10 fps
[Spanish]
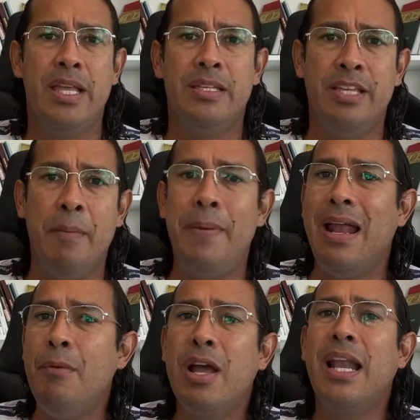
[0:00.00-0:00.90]
Si
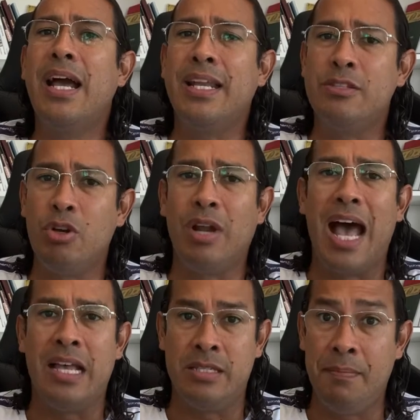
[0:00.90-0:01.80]
esperamos que el agresor
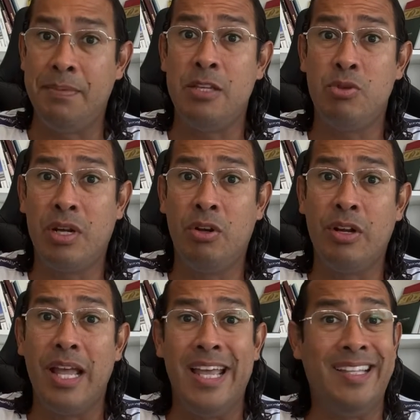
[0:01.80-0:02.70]
acepte su
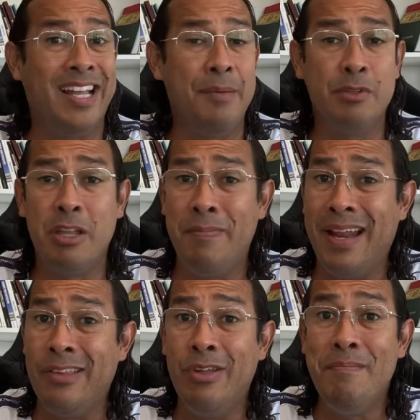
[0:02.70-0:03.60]
error, estaremos
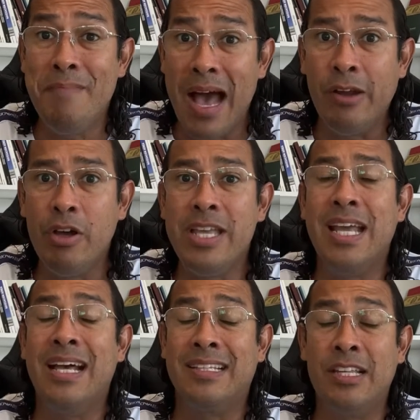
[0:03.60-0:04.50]
esperando en vano y
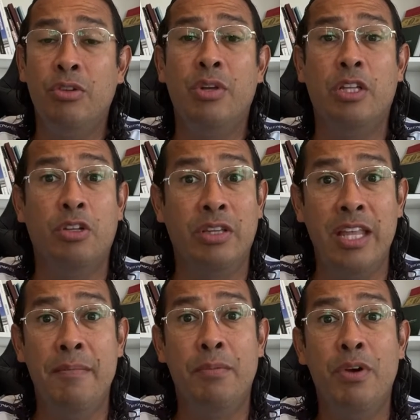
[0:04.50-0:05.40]
gastando nuestro
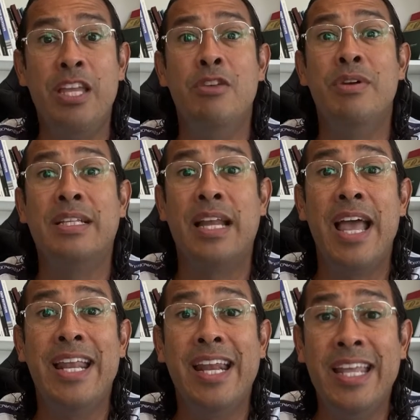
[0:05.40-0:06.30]
tiempo y
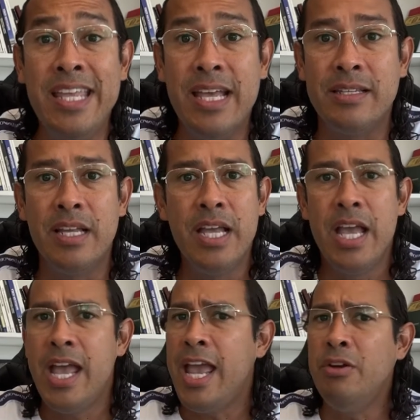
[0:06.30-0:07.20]
nuestras energías
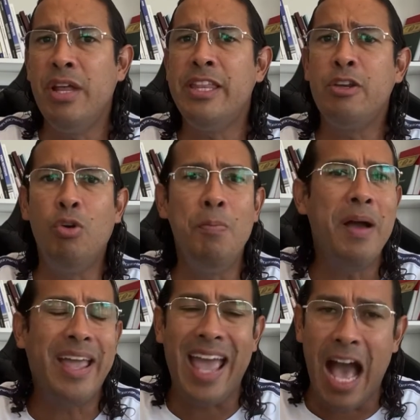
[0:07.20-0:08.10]
en una
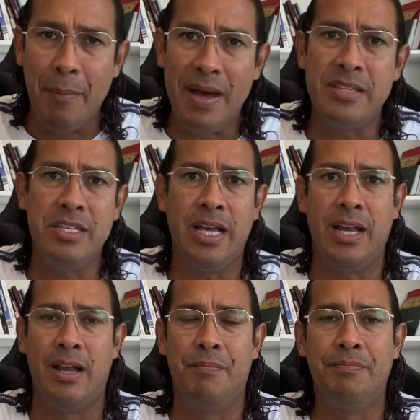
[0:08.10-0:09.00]
disculpa que jamás
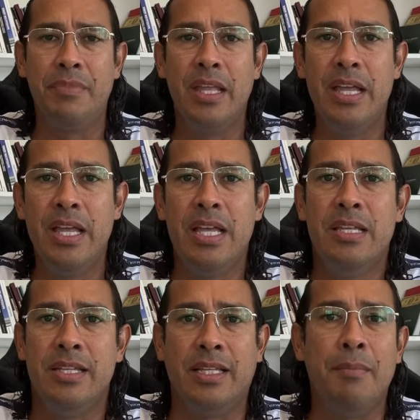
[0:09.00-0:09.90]
llegará.
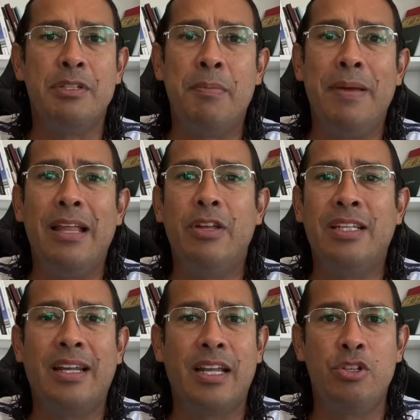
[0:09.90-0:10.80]
Si estamos esperando
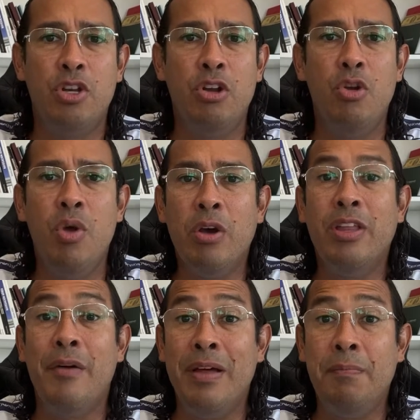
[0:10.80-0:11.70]
esta reacción luego
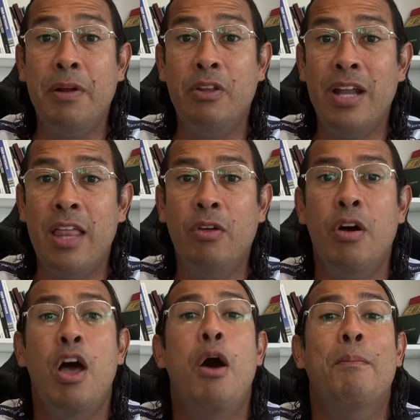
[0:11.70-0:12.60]
de haber perdonado,
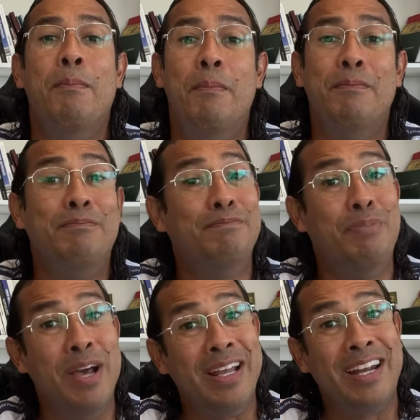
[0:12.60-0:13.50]

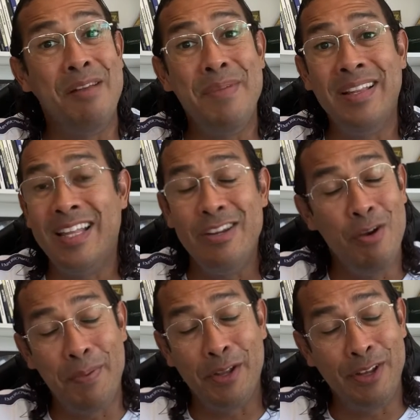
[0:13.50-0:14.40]
pues realmente
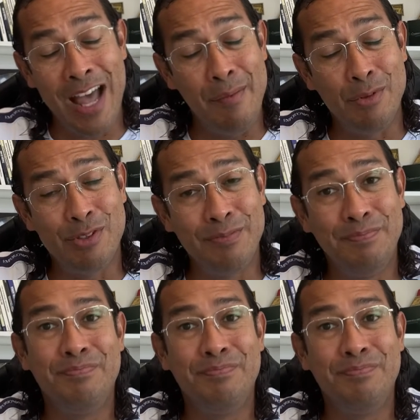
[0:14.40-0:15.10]
no perdonamos